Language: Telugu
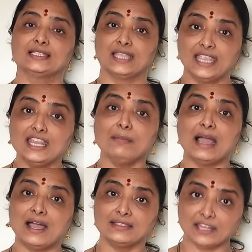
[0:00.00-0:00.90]
స్త్రీని
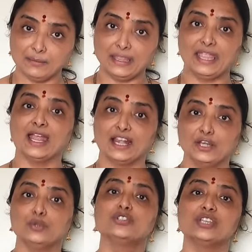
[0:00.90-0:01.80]
మాత్రమే అక్కడ
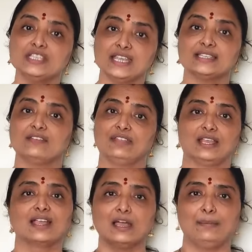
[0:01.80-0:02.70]
నృత్యం చేసే
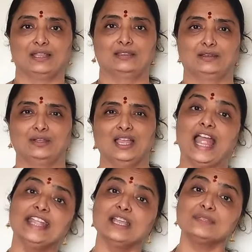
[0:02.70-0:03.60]
విధంగా పెడతారు
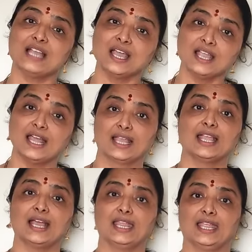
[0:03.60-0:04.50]
ఐటమ్ సాంగ్
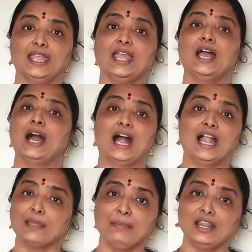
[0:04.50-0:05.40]
అనగానే
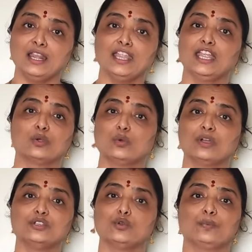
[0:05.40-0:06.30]
ఆడపిల్లల్ని
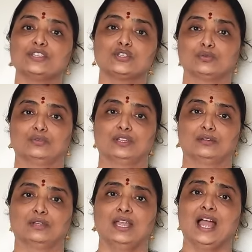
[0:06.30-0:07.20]
ఎక్కువగా చూపిస్తూ
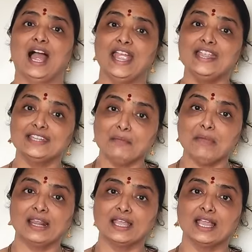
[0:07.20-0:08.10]
ఉంటారు ఐటమ్
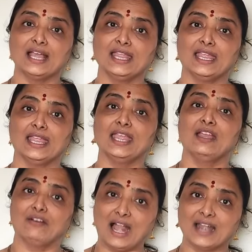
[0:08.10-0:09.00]
అనగానే
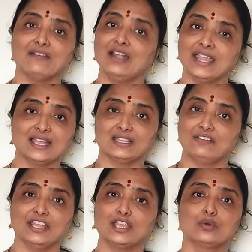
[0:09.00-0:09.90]
ఆడవాళ్లే కదా
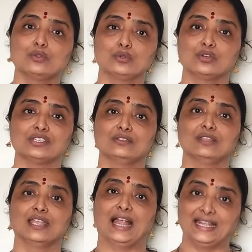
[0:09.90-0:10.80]
వాళ్ళకి
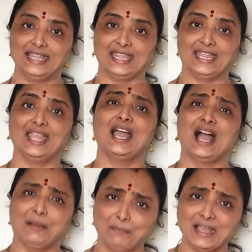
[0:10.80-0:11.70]
గుర్తుకొస్తుంది అంటే
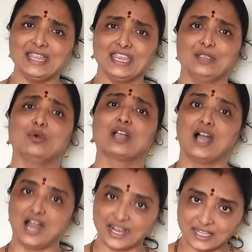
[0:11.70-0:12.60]
అమ్మాయి ఒక
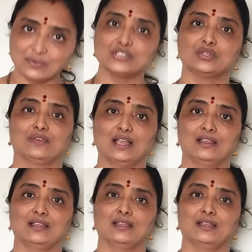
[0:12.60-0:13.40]
ఆట వస్తువా